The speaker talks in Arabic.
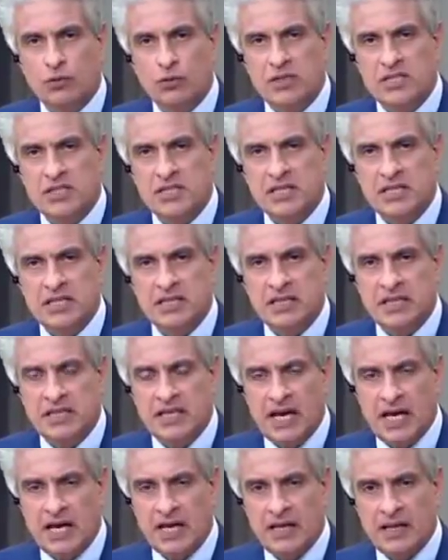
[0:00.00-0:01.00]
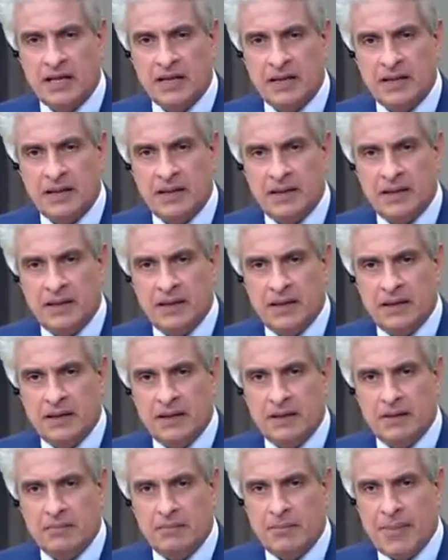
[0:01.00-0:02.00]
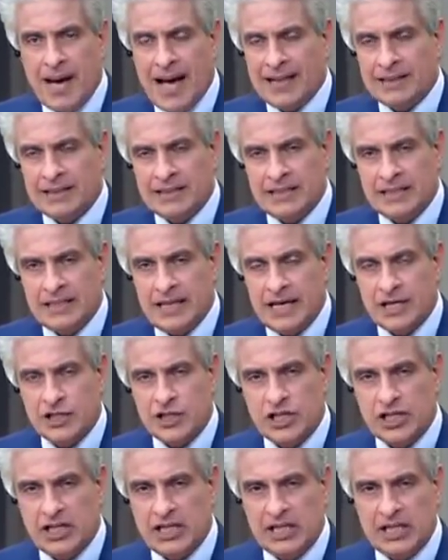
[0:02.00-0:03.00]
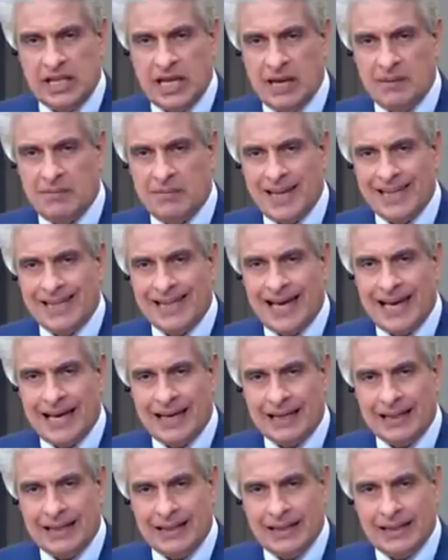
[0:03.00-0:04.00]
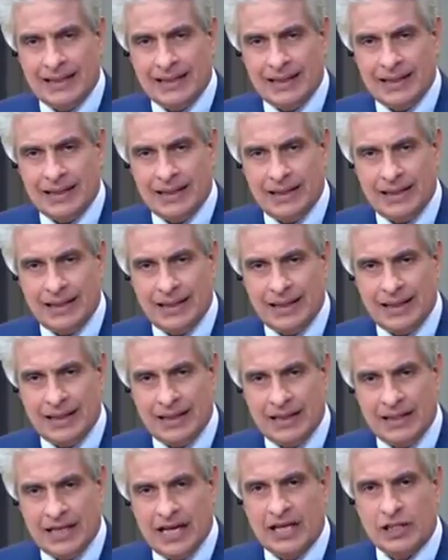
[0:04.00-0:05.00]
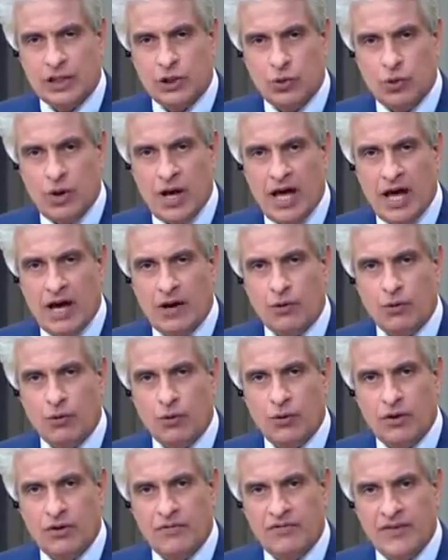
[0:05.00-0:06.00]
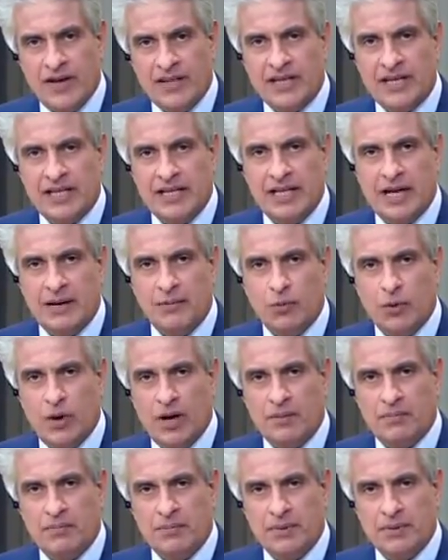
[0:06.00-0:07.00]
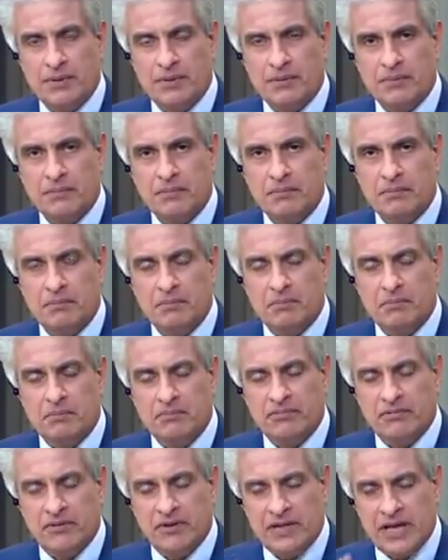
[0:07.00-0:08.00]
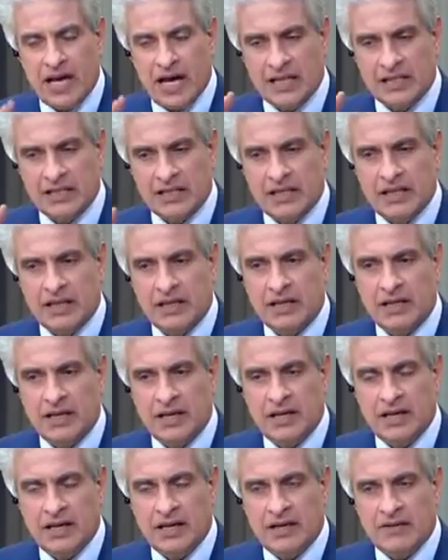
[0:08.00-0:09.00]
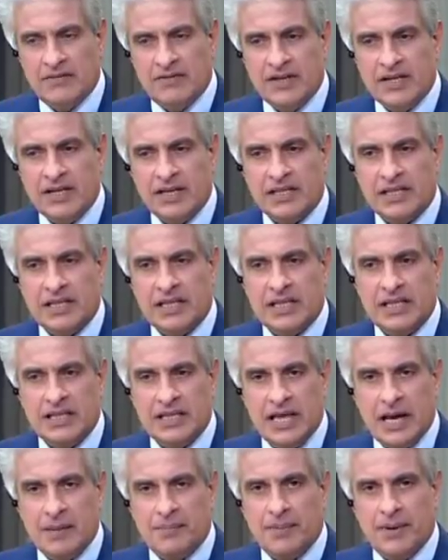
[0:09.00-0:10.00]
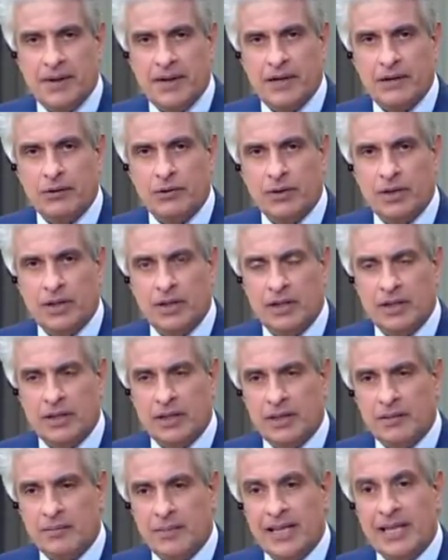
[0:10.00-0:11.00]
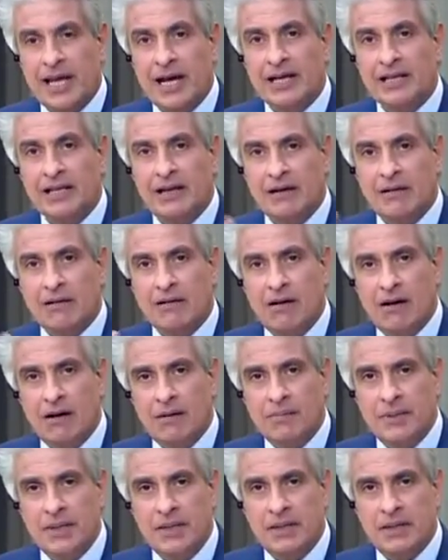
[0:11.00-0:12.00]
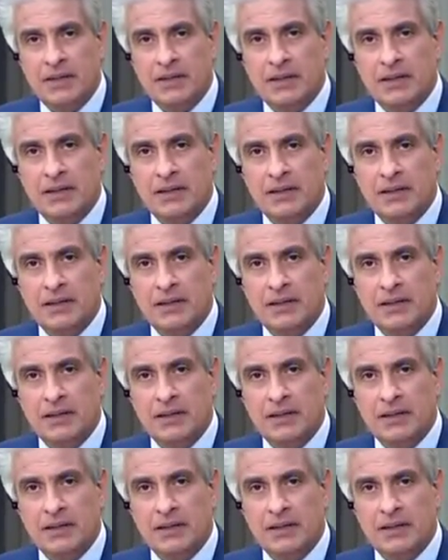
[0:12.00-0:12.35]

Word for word: والسن ده ما عندناش إلا منهج آه، الاحتواء وفتح الأبواب يعني فكرة الذبح والمنهج العقابي